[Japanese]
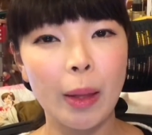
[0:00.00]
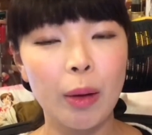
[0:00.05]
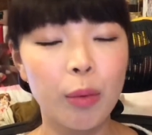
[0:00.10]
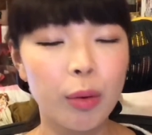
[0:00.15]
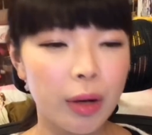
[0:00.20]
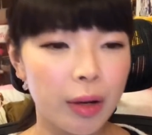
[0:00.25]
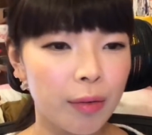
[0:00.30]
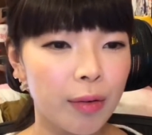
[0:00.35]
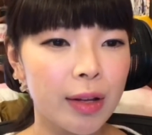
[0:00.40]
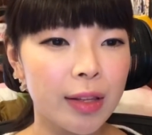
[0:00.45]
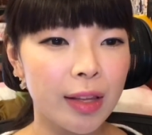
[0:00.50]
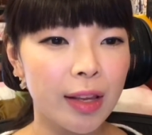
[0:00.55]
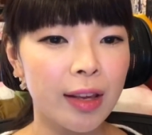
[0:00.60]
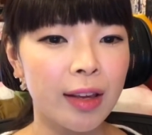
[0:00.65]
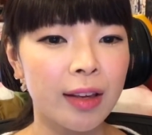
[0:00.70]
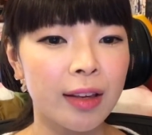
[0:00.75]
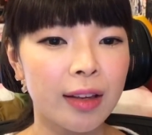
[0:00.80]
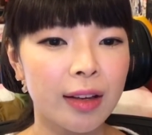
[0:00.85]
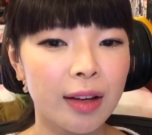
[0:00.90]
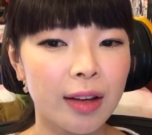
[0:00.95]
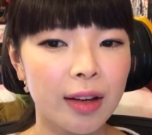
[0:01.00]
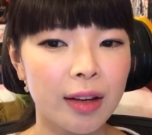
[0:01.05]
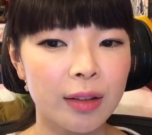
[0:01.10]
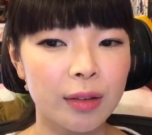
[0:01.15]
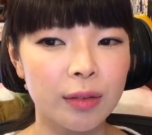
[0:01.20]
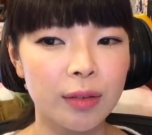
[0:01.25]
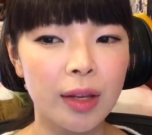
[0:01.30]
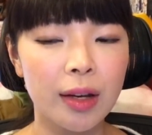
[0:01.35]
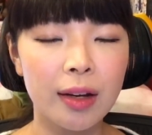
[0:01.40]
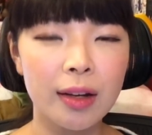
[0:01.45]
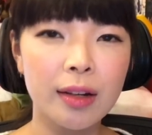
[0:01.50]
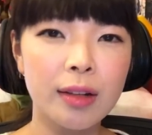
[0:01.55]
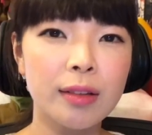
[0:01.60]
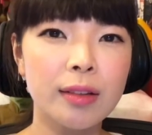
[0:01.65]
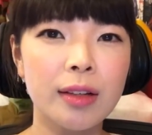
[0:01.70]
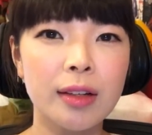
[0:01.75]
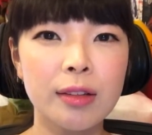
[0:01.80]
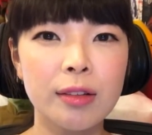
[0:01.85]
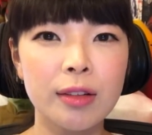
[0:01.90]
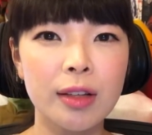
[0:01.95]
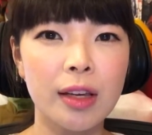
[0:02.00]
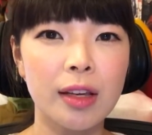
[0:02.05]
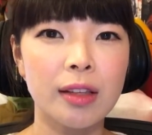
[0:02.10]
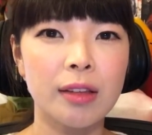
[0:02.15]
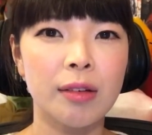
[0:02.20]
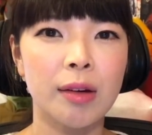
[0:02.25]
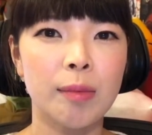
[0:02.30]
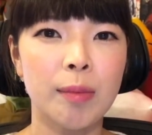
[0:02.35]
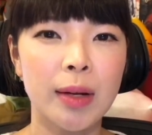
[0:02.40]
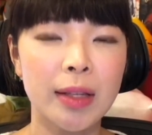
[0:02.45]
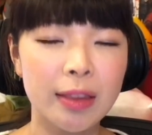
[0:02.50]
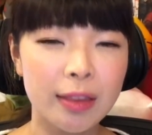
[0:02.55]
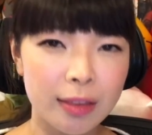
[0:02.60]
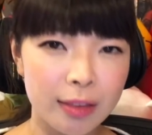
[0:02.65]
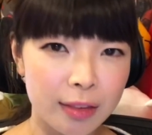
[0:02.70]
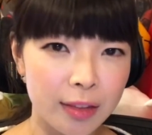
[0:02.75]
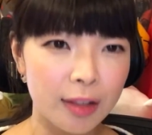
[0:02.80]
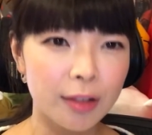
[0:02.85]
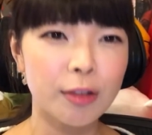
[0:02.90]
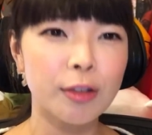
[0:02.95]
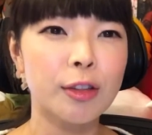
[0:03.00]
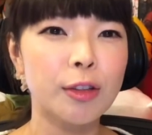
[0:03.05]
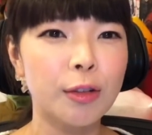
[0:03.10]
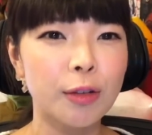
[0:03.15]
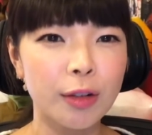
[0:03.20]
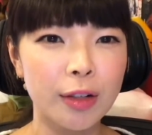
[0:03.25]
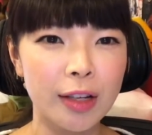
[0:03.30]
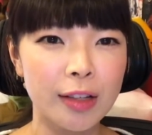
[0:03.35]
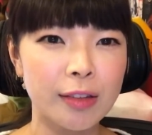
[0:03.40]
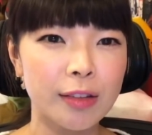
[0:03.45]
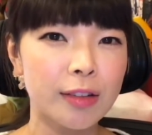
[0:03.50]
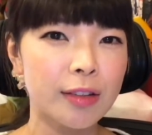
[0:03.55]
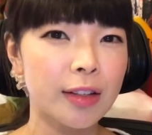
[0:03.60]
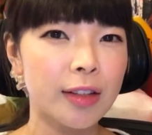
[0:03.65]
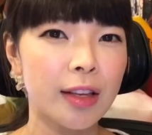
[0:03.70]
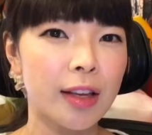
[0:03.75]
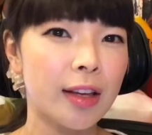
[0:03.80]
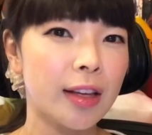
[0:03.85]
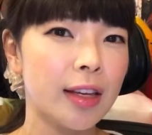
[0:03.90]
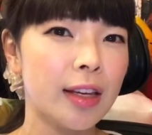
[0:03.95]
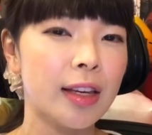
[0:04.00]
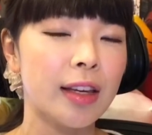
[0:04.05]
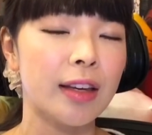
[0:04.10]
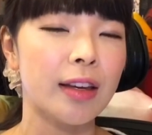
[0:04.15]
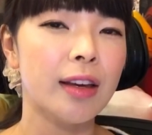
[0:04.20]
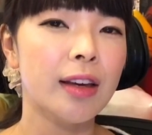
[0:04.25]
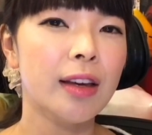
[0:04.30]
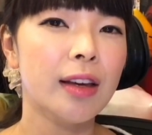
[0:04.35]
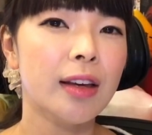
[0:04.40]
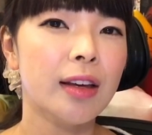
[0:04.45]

これはねあの宝塚受験には全く直結しない